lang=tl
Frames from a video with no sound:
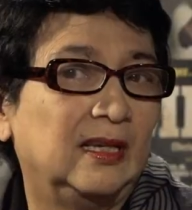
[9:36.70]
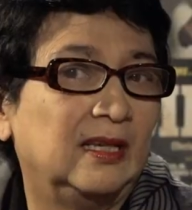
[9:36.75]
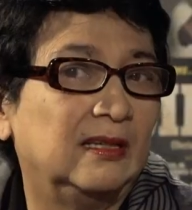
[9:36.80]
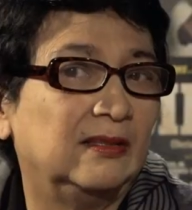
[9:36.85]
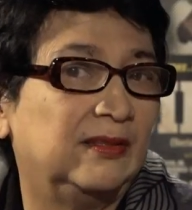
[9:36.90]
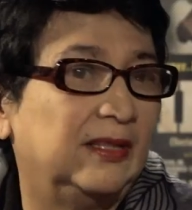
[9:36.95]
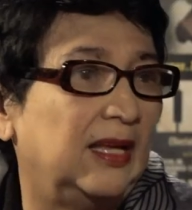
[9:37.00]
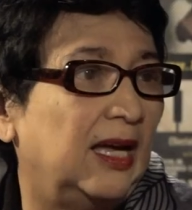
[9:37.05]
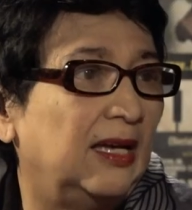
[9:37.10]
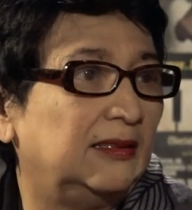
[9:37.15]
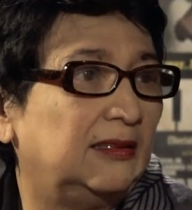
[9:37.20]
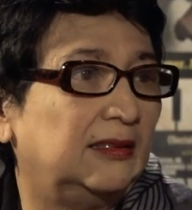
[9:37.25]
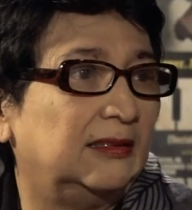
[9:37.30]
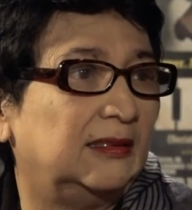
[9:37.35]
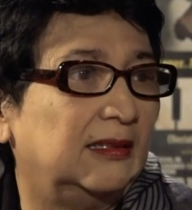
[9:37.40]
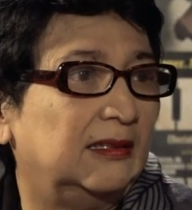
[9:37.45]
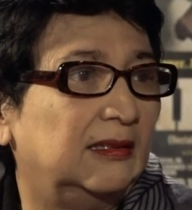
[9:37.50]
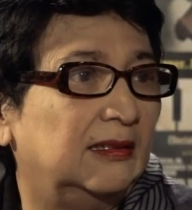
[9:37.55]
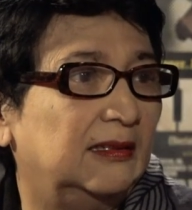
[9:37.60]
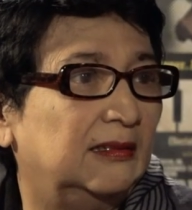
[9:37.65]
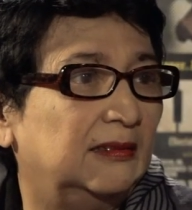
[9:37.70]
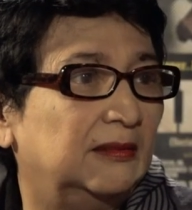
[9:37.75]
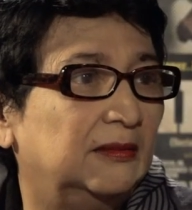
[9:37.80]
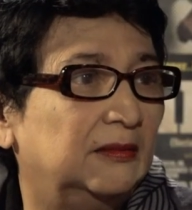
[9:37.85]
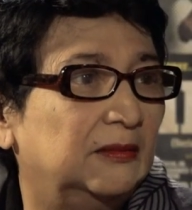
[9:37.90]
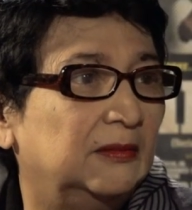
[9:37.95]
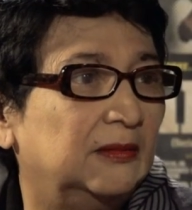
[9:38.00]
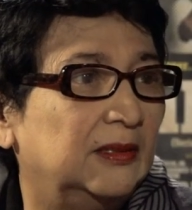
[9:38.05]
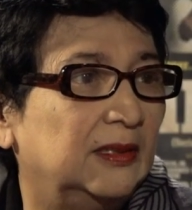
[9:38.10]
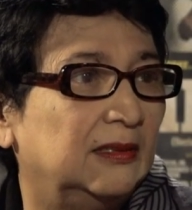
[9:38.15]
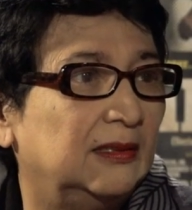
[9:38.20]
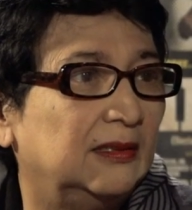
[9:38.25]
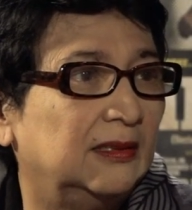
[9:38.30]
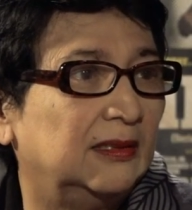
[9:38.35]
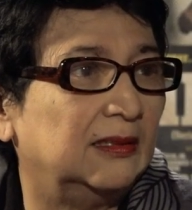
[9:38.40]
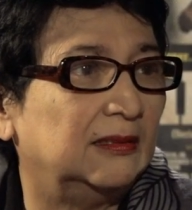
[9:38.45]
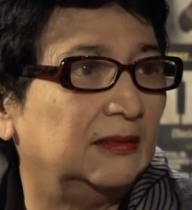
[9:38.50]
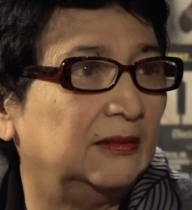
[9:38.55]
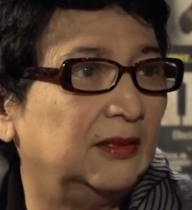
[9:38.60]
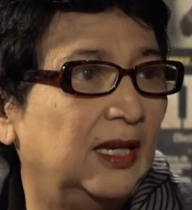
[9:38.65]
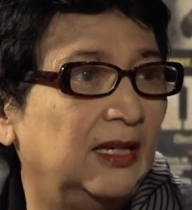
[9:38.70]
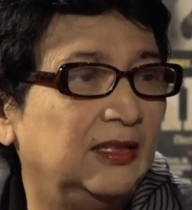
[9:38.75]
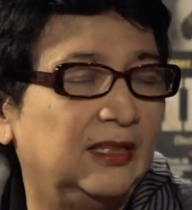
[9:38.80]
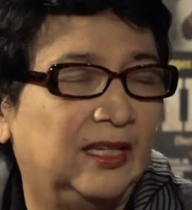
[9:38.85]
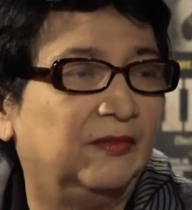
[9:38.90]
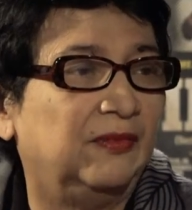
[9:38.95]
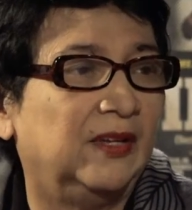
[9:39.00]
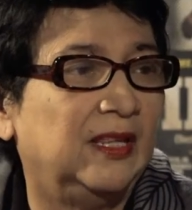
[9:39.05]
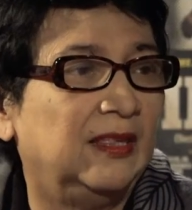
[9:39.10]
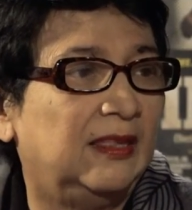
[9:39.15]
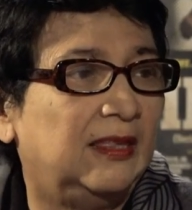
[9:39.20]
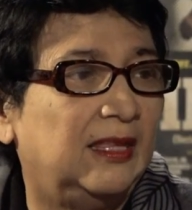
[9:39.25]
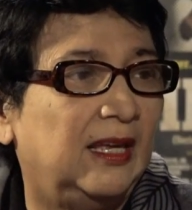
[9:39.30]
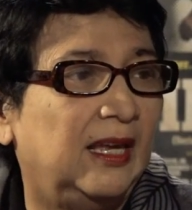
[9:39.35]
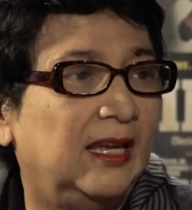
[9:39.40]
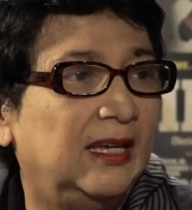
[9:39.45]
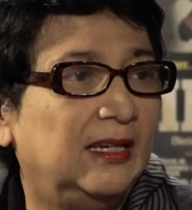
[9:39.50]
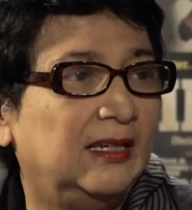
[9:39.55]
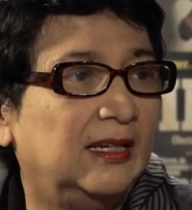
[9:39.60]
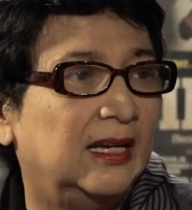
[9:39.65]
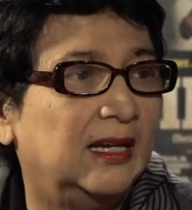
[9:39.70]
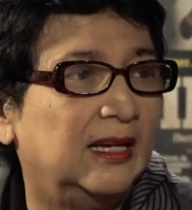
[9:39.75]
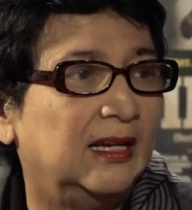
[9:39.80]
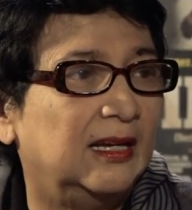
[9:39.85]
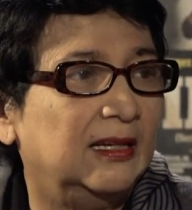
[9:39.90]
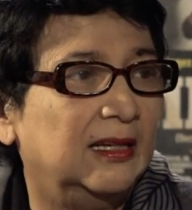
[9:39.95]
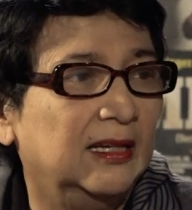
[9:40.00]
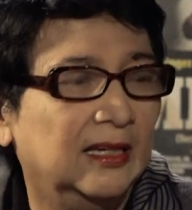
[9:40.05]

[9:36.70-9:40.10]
is that uh, a given thing na